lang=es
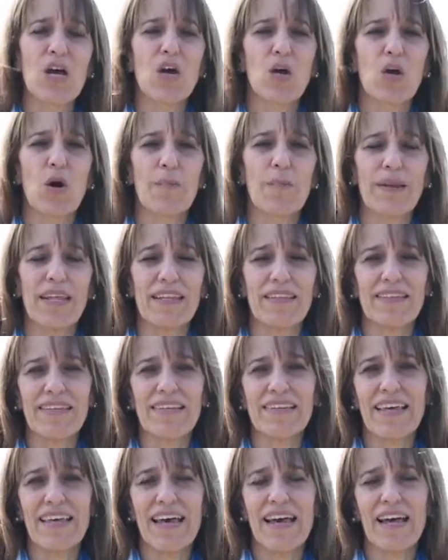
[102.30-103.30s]

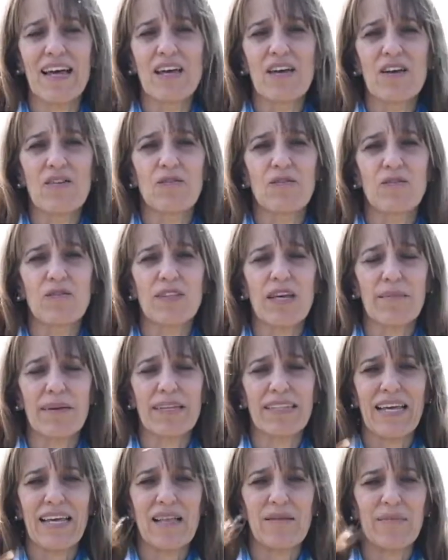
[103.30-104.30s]
comprendida
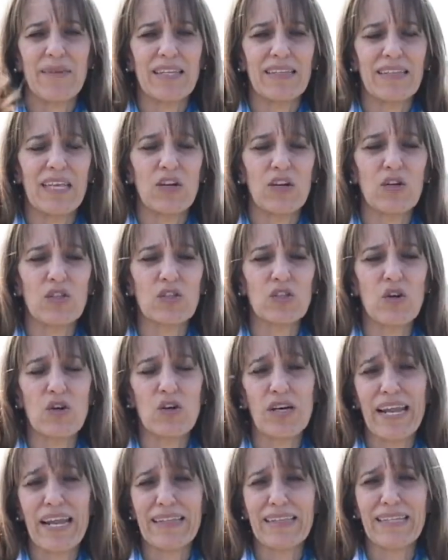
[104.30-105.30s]
fundamentalmente con
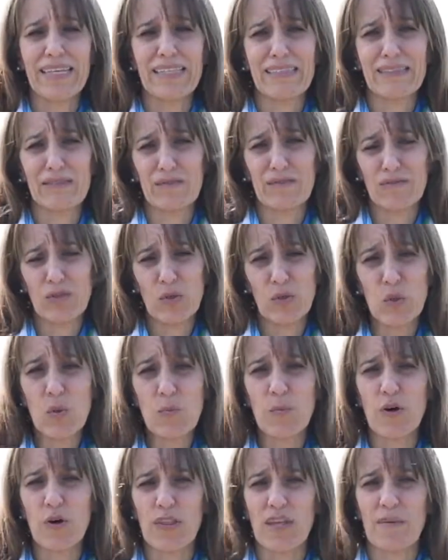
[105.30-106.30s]
dos grandes
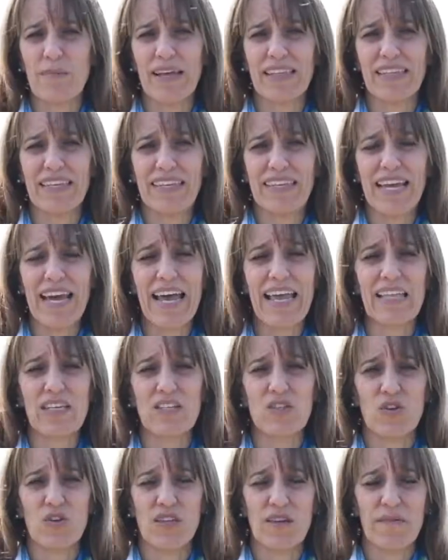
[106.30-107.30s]
grupos de
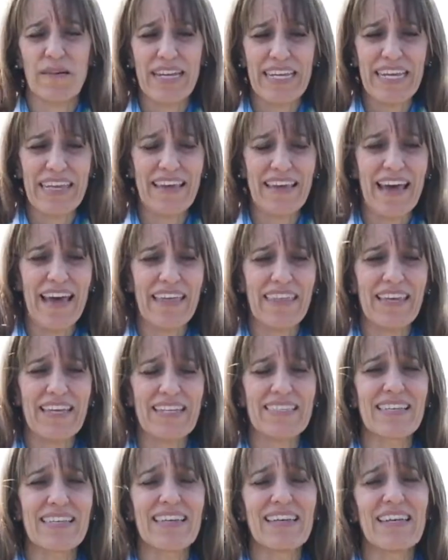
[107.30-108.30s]
materiales o de
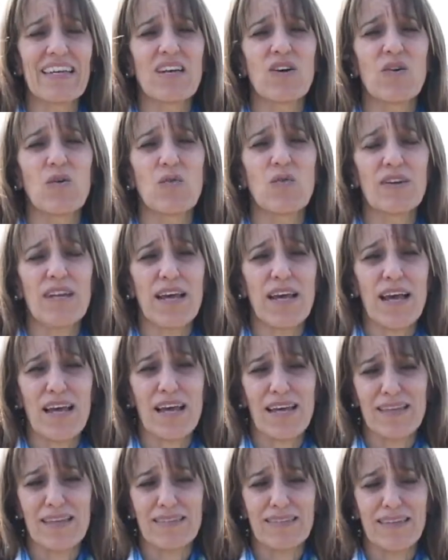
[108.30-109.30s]
variedades,
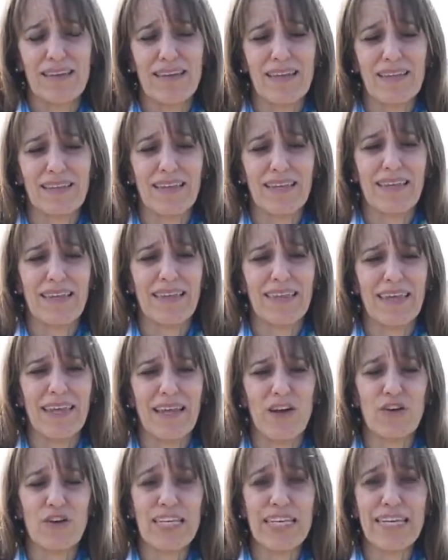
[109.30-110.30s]
Una este,
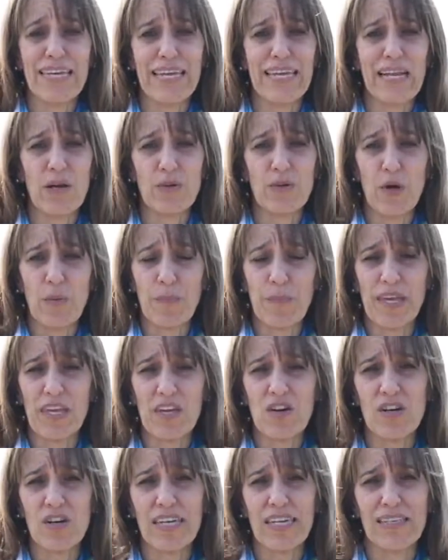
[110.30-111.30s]
de origen
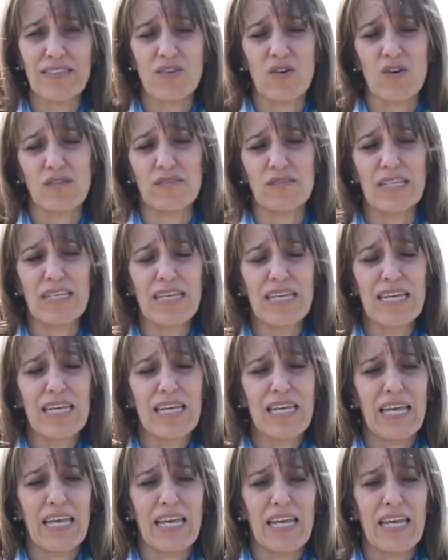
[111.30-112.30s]
europeo que son,
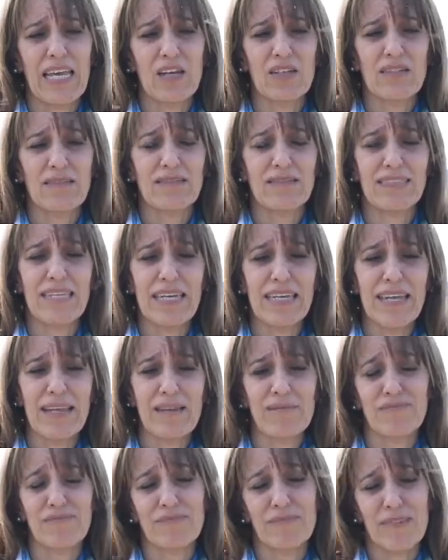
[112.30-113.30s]
eh,
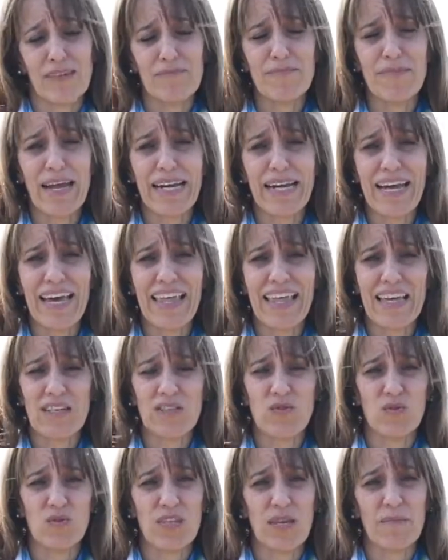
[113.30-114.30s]
tienen marcada
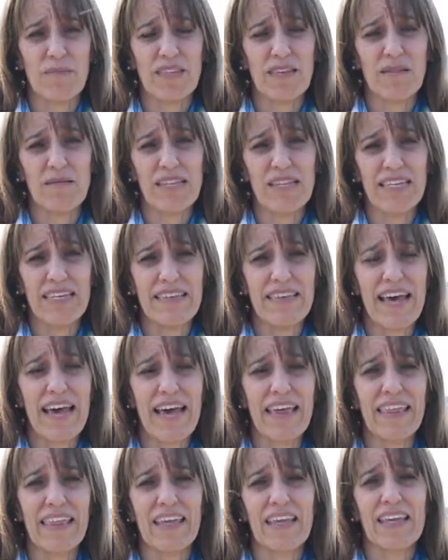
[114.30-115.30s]

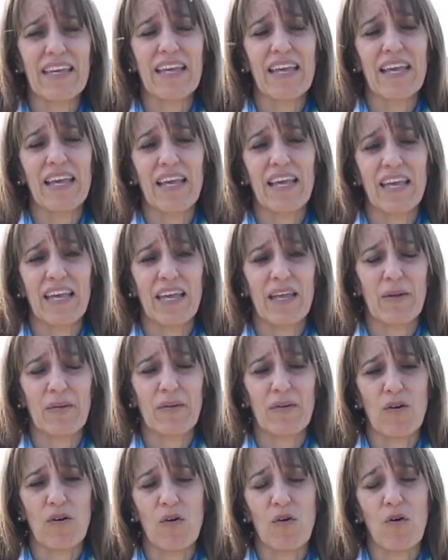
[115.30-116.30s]
susceptibilidad
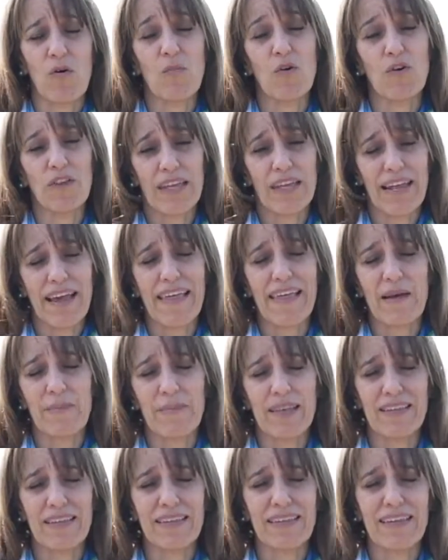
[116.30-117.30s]
eh, o
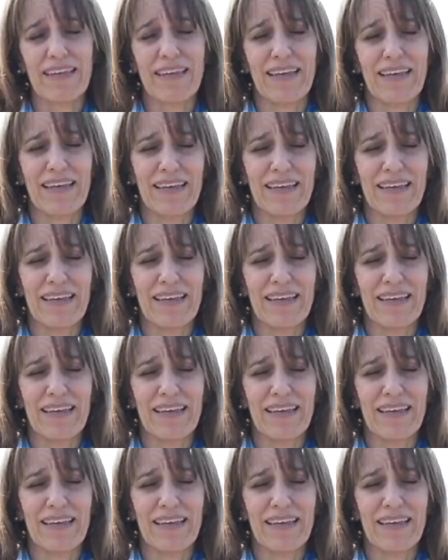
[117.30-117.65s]
moderadamente